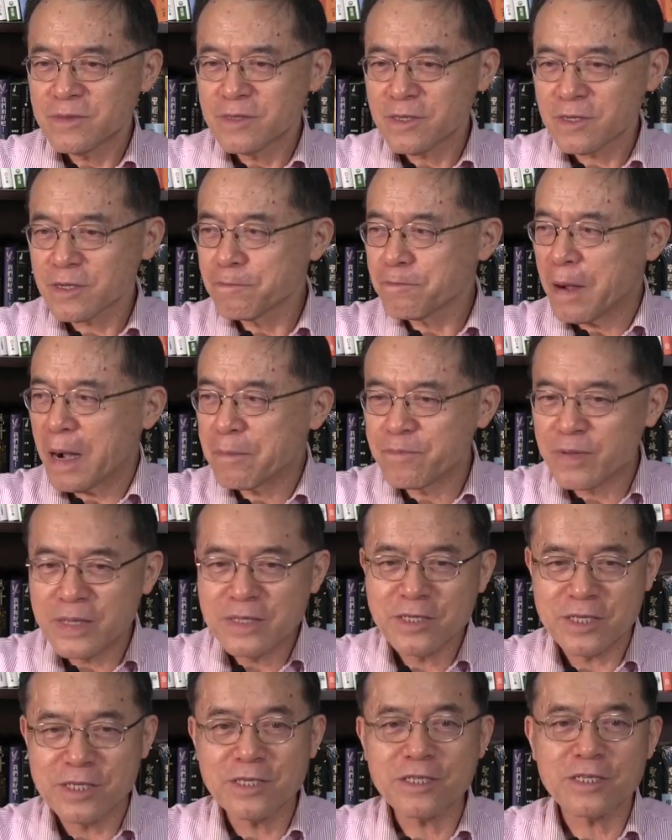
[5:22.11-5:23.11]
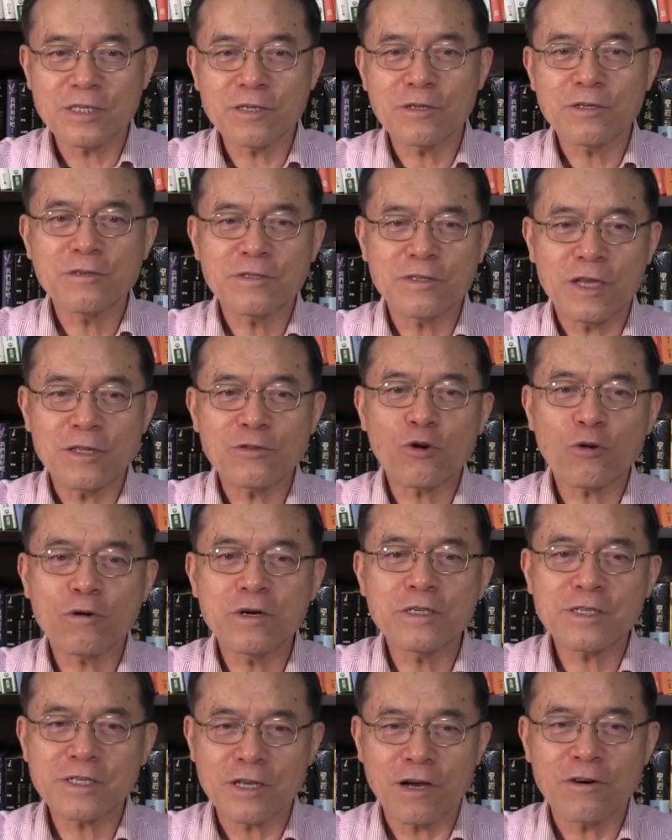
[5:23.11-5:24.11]
这个旁边其实人都
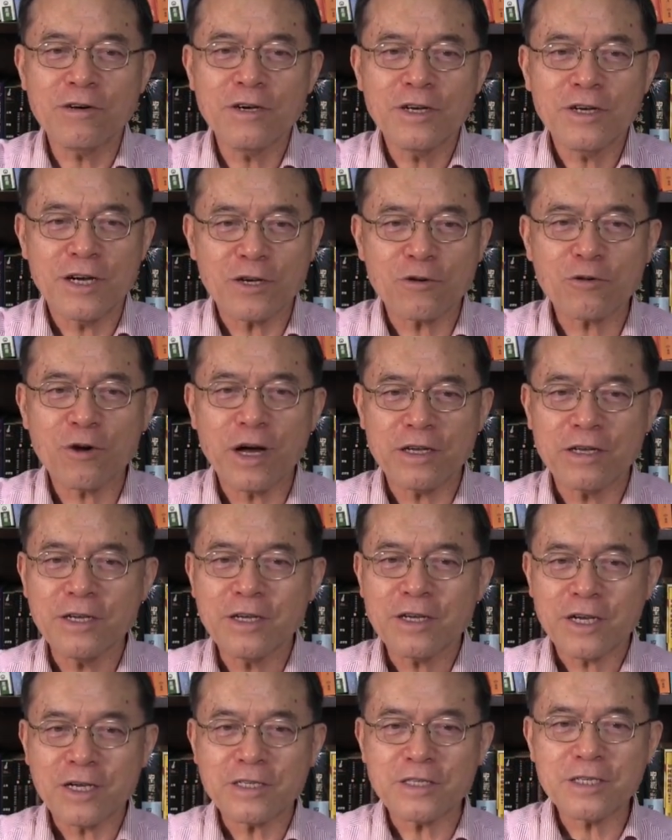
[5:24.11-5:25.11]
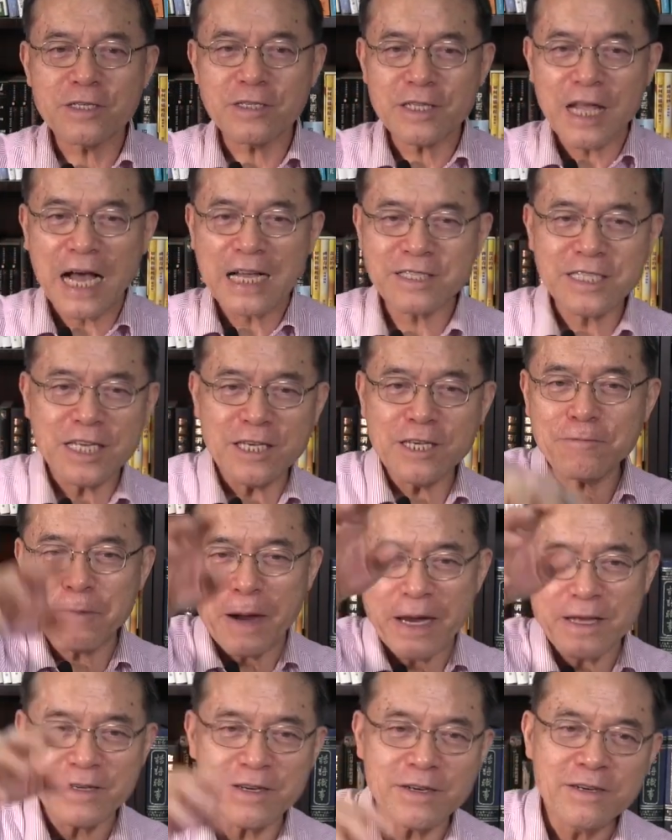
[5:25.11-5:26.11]
很少，很快。可是他这一
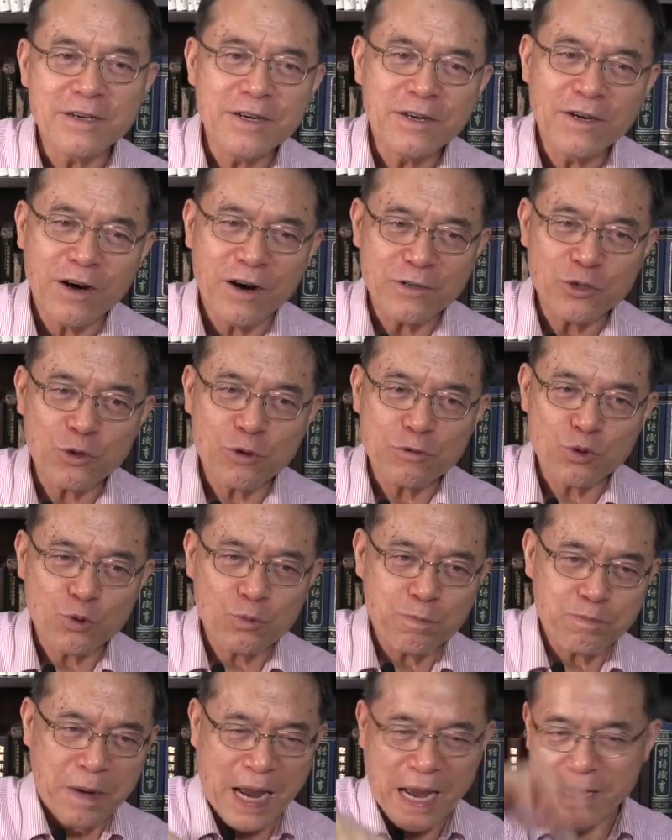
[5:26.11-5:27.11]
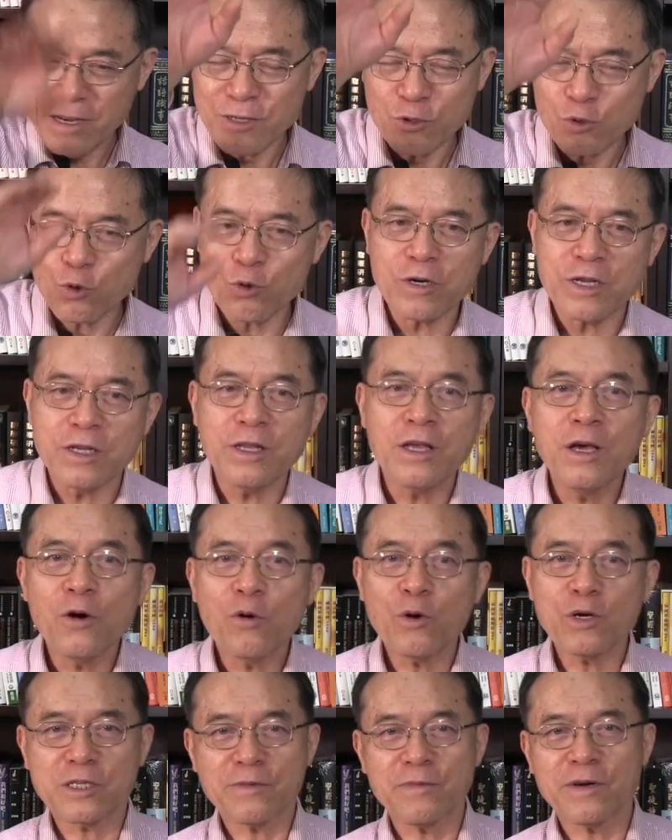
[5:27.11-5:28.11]
排呢，啊，就排很多人。
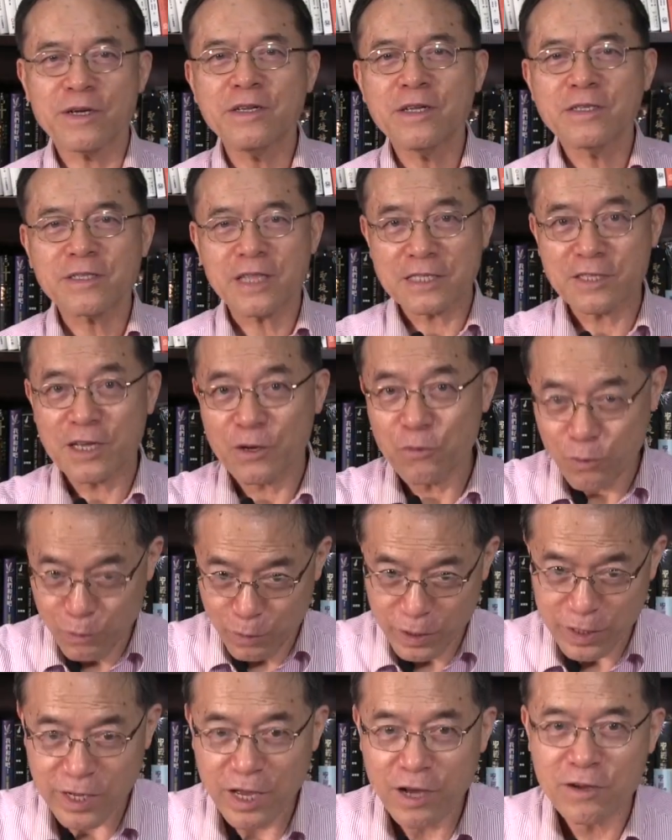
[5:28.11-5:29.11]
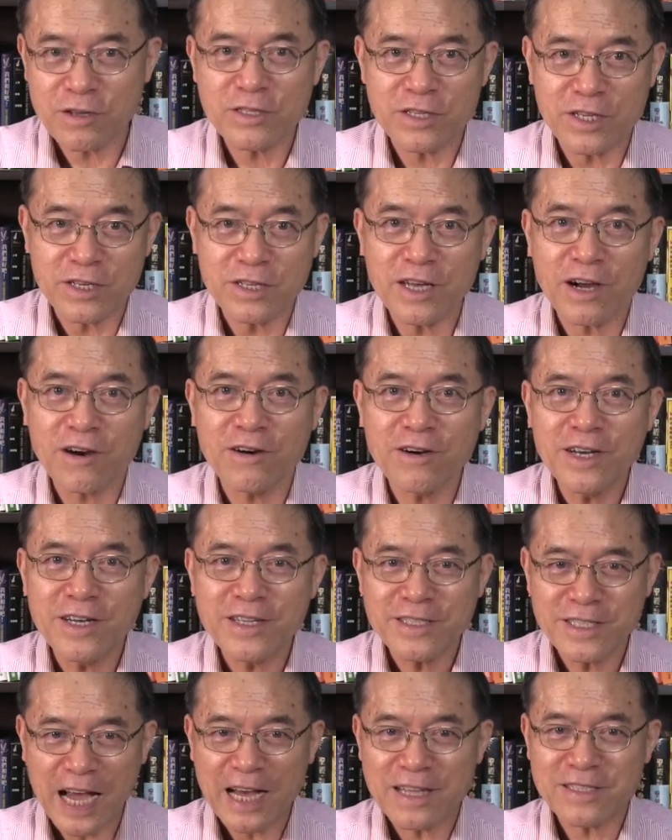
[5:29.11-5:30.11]
为什么？大家为了要得到
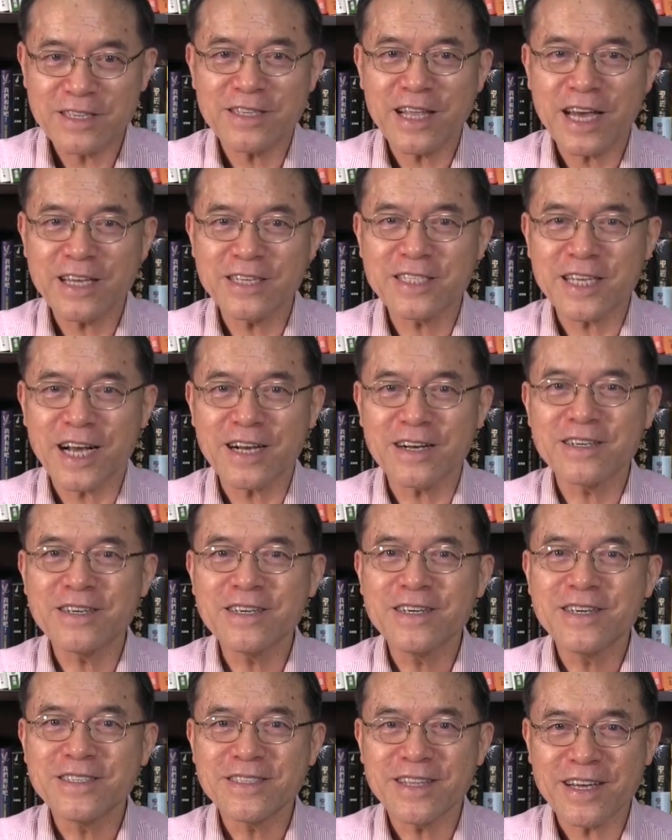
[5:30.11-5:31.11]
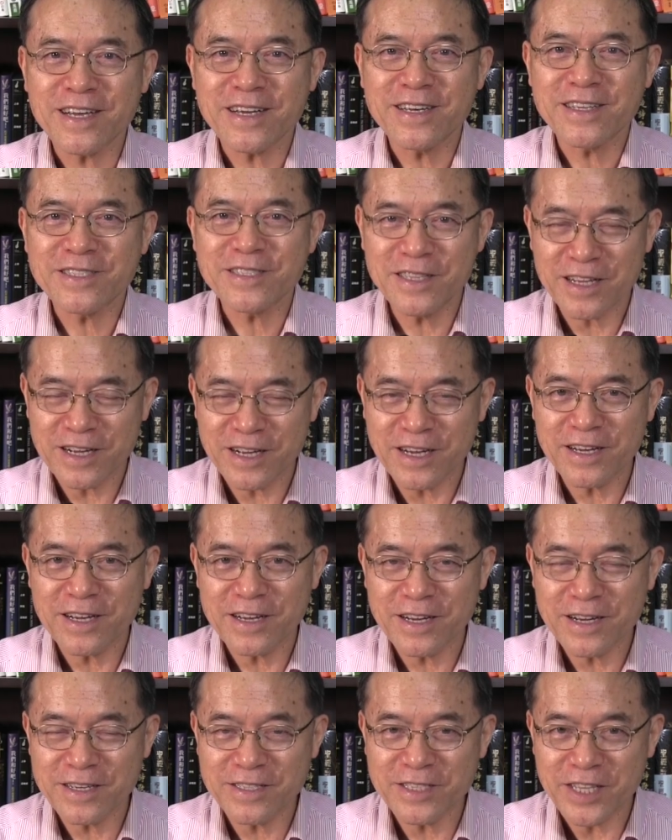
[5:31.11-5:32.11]
他的那一张那个那
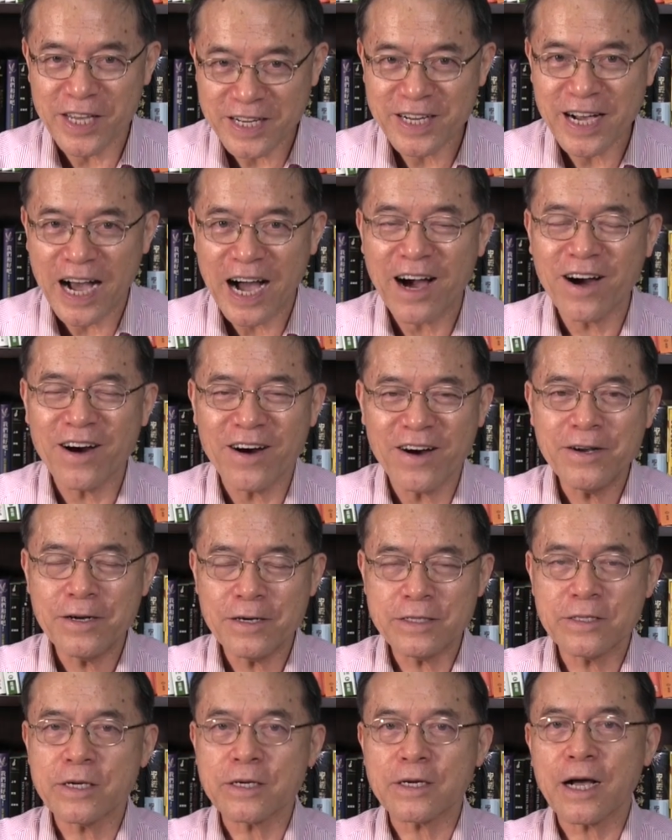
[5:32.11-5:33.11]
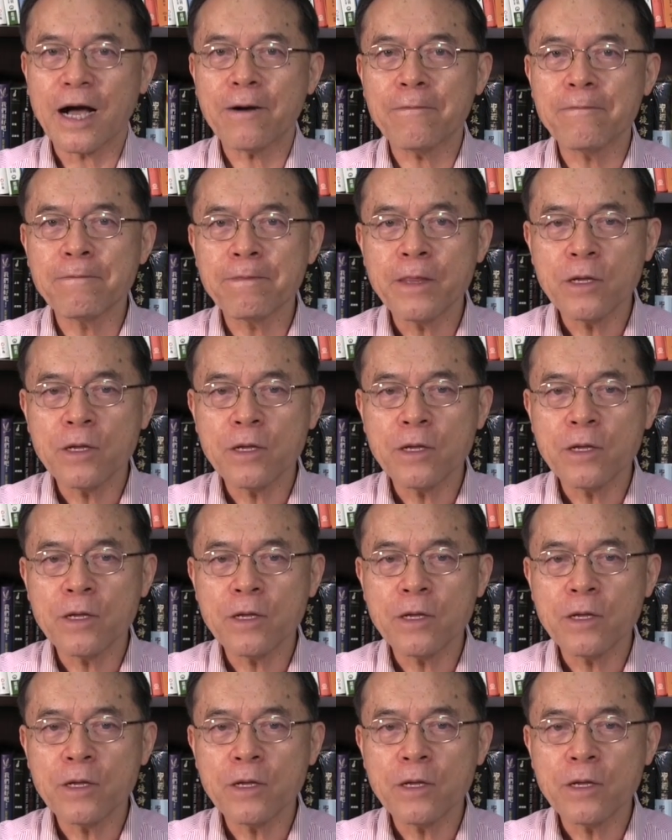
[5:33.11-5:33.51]
个恩典卡哈，恩典卡。